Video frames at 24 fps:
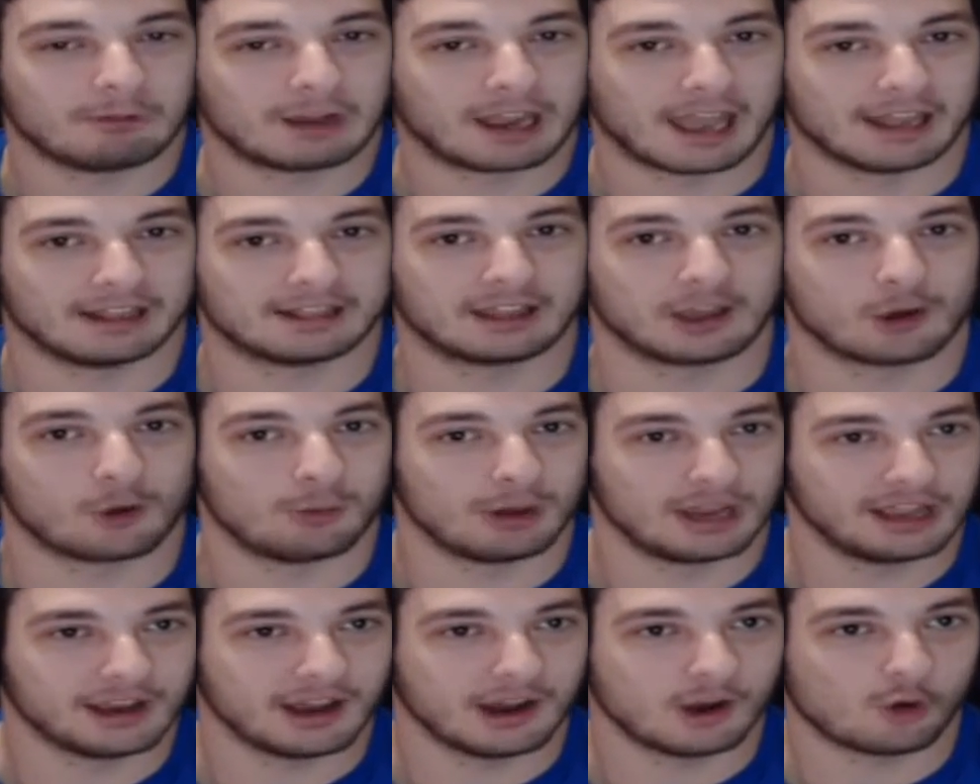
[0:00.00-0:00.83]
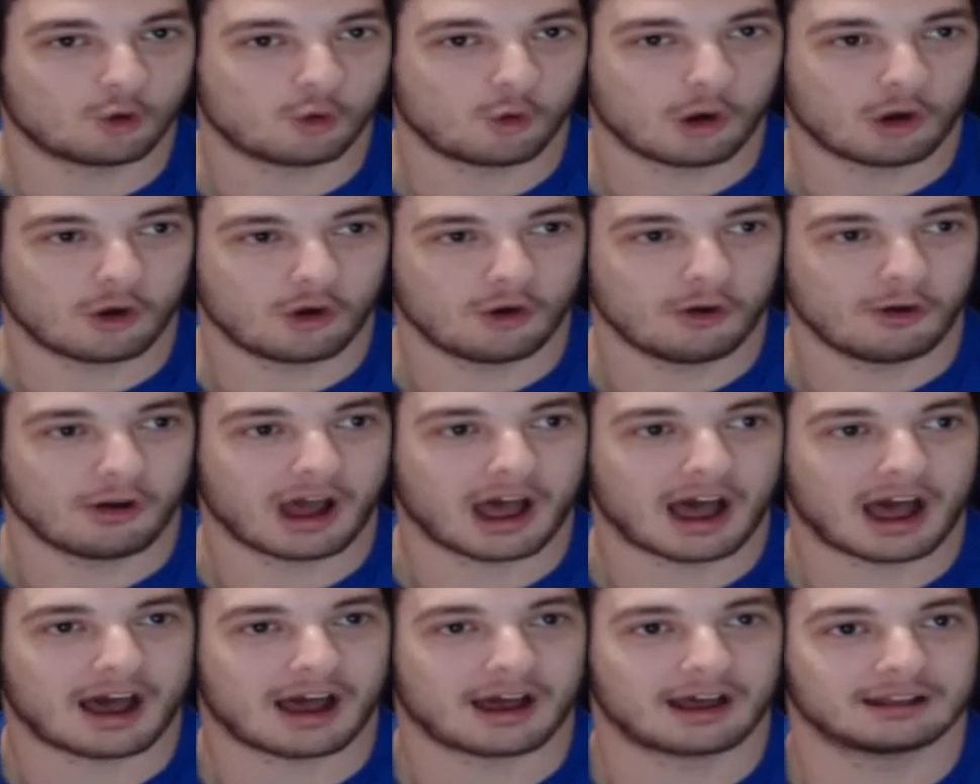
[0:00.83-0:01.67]
que te obliga el juego
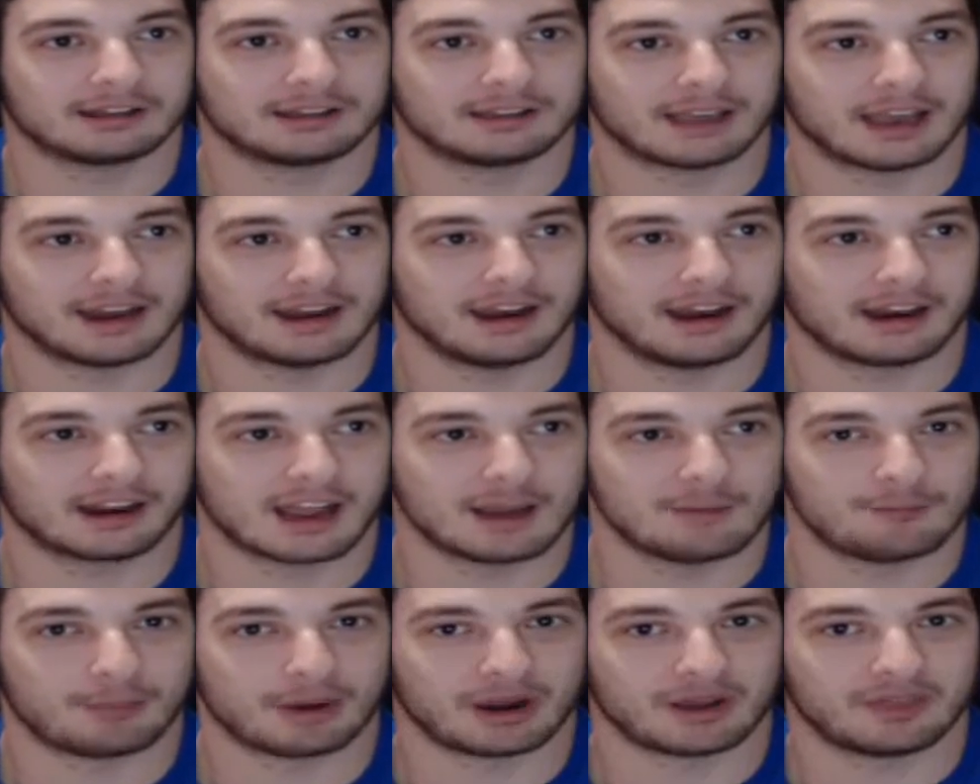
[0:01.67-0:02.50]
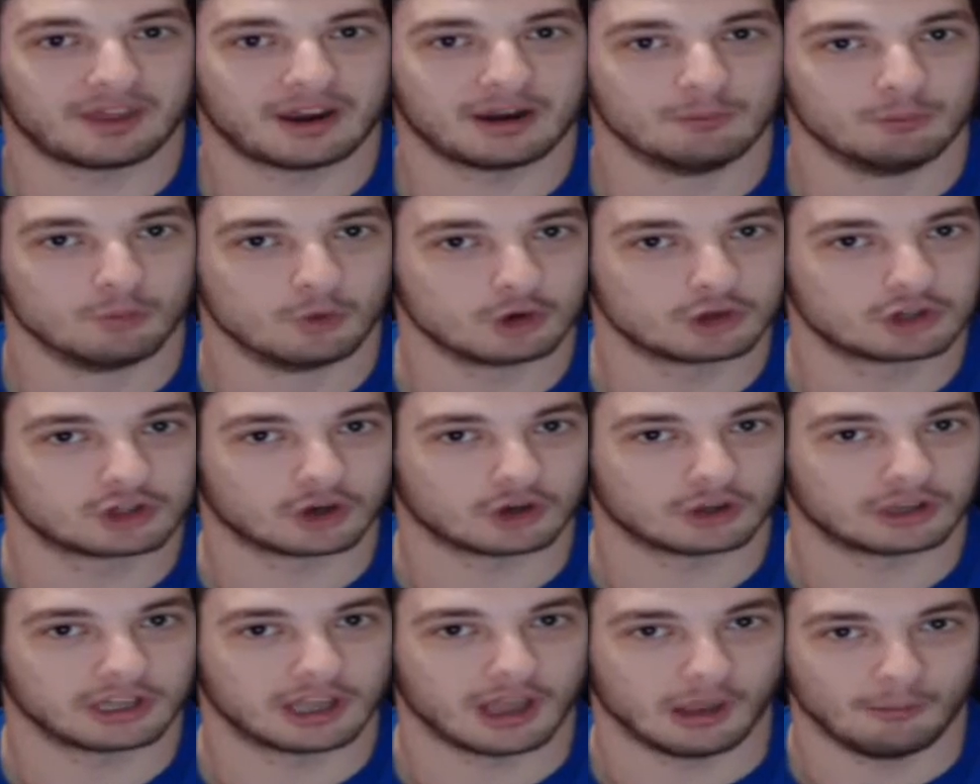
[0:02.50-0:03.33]
a tener que perder
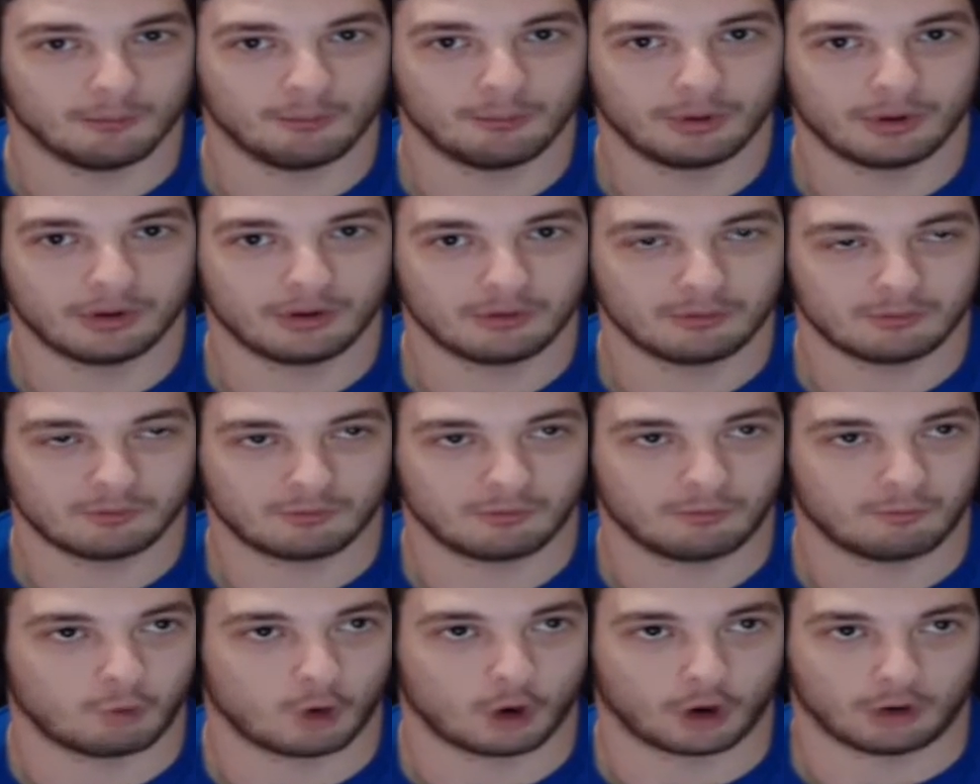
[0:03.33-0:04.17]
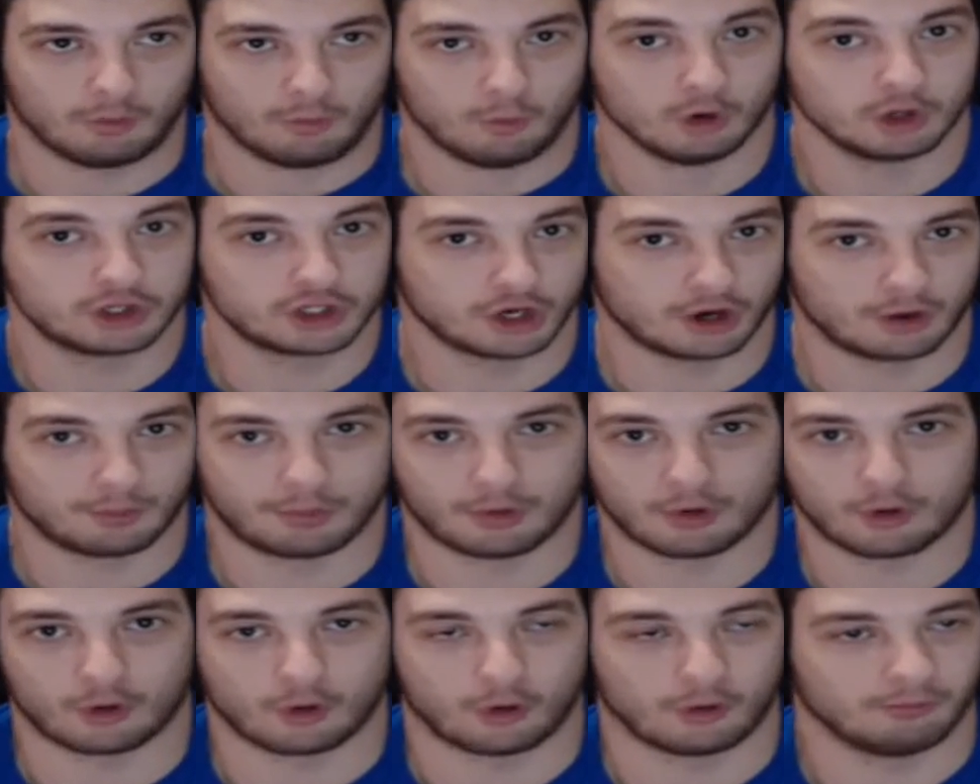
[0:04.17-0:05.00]
mucho tiempo, bueno, mucho o
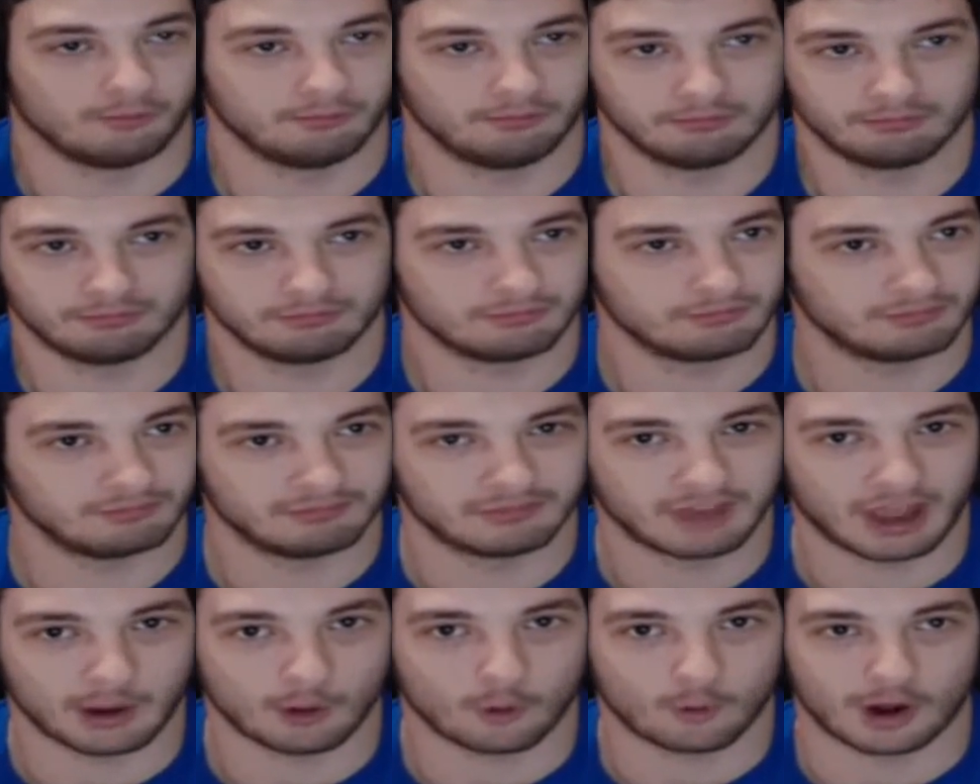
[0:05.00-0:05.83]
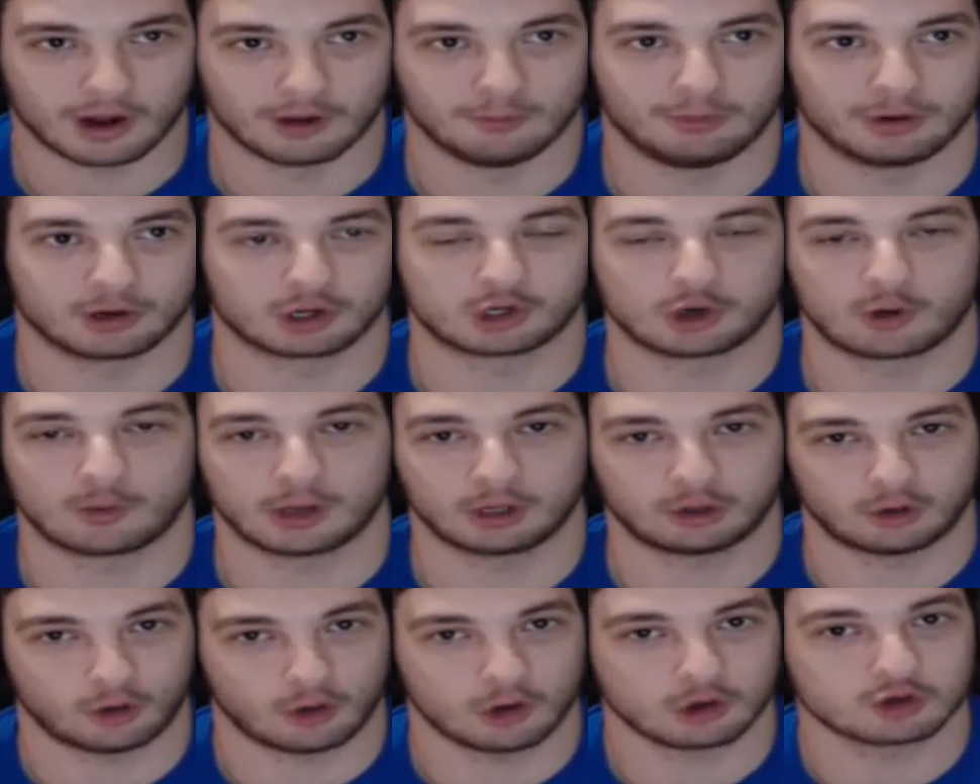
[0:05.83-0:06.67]
poco, da igual, pero
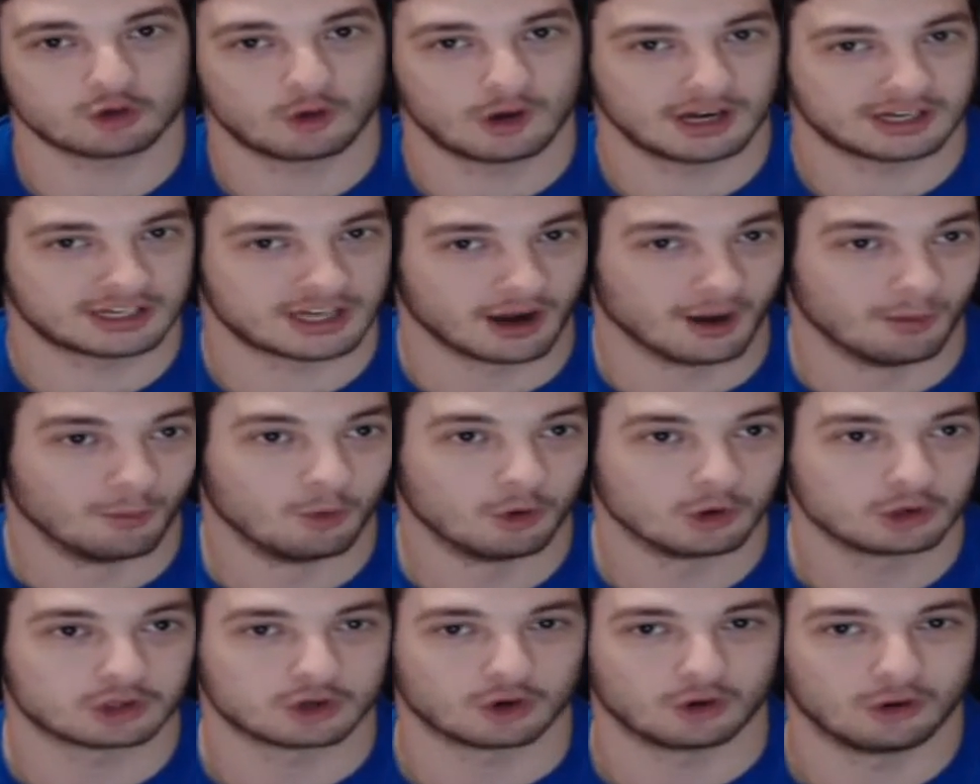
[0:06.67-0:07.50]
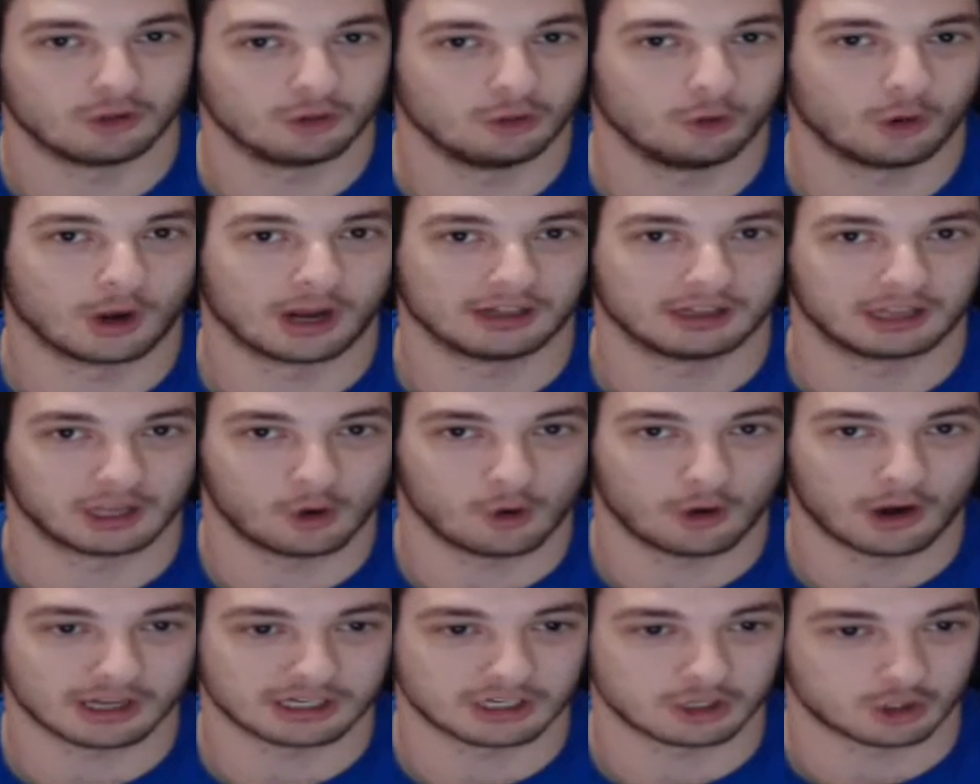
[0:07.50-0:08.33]
sobre todo suele ser mucho, durante
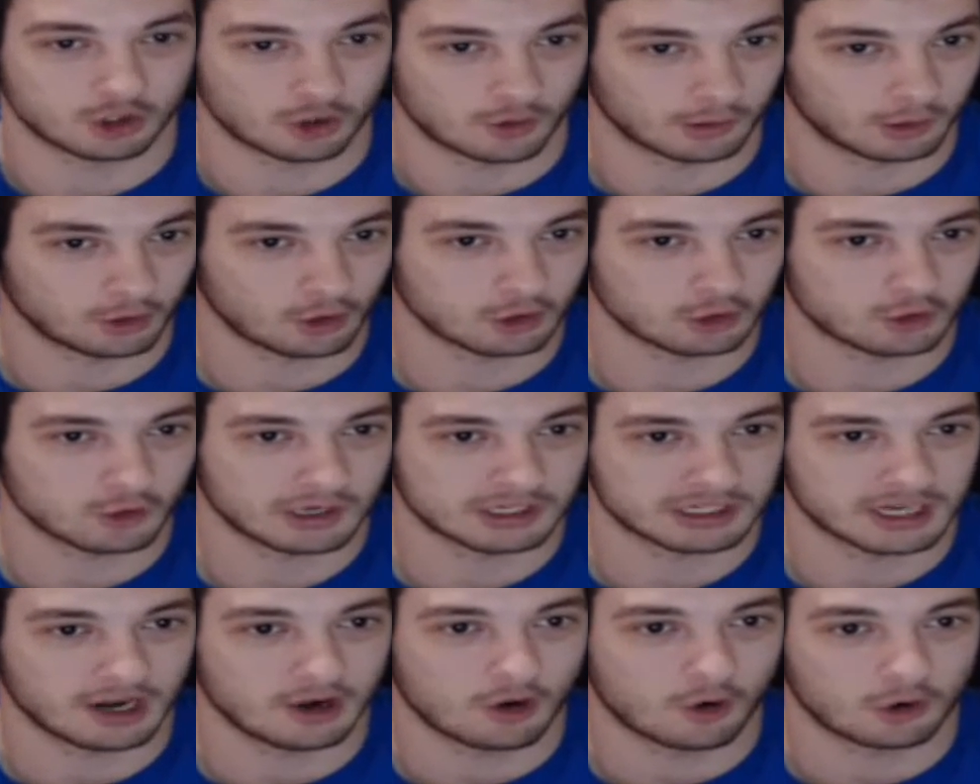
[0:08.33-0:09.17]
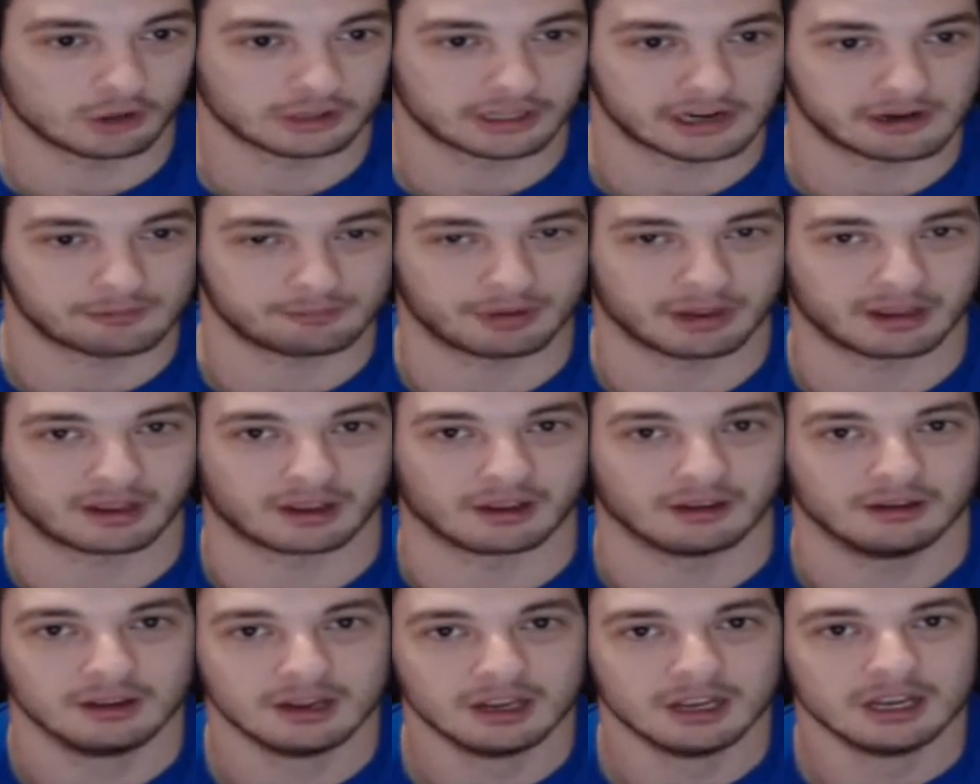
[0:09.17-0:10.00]
horas, y sobre todo suele ser en
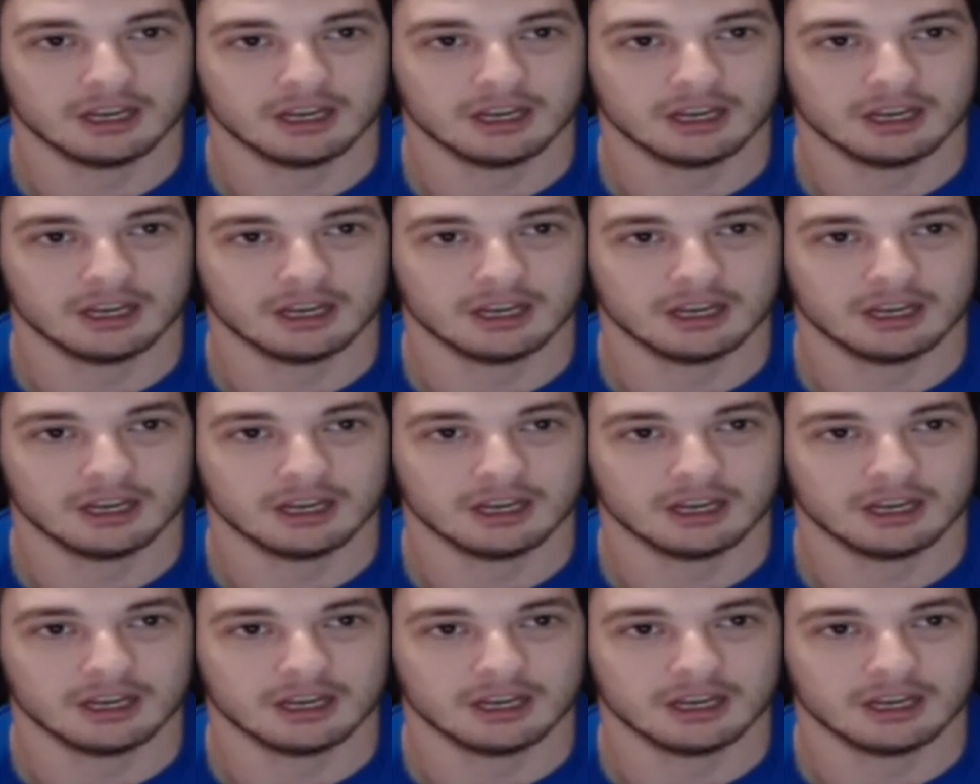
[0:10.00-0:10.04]
JRPG.